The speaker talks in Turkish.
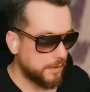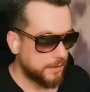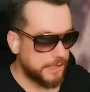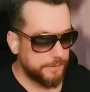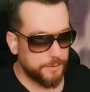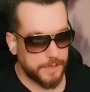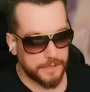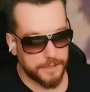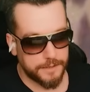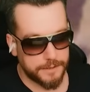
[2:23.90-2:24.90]
Dediğim gibi
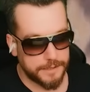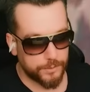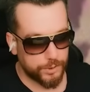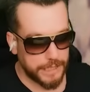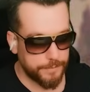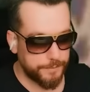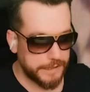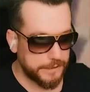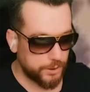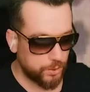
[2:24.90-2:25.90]
arkadaşlar güzel bir
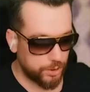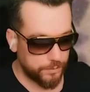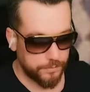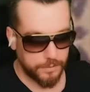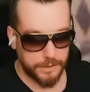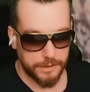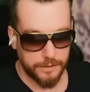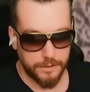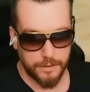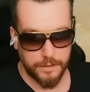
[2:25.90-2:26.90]
beğeni istiyorum.
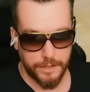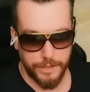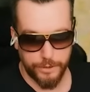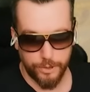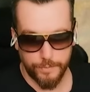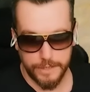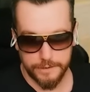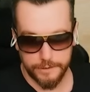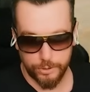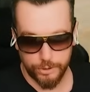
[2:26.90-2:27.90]
İyi
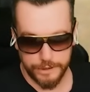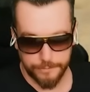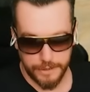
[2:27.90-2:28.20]
yorumlarınızı da göreyim.